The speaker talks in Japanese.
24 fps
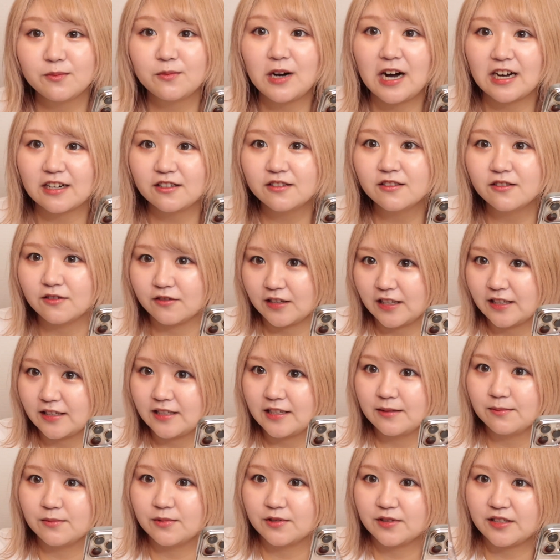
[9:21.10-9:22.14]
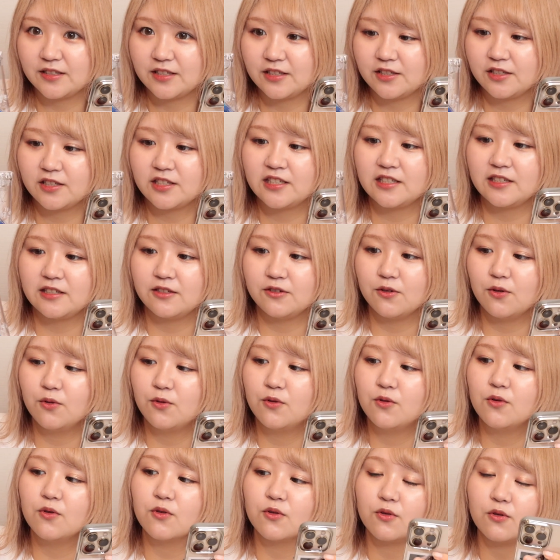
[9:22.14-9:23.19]
れも開くのね。全部4
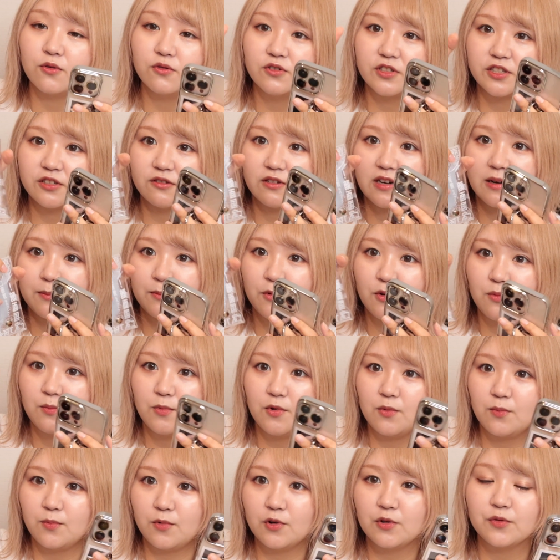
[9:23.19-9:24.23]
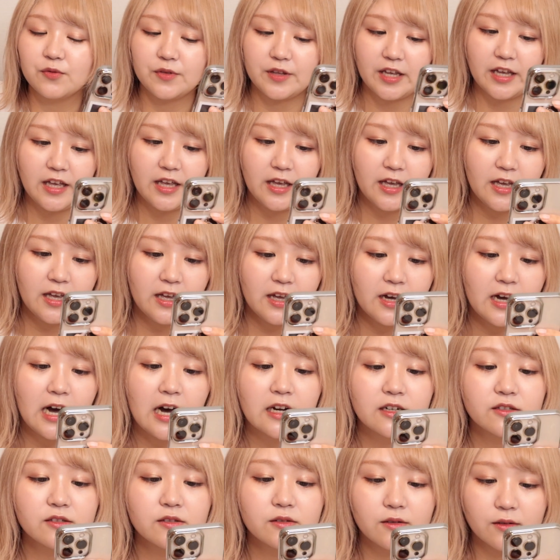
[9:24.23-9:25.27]
方向、後ろがポンポンポンって。
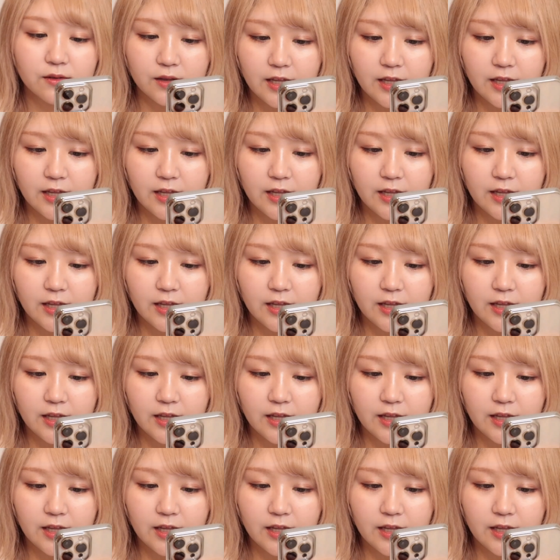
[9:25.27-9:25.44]
開くの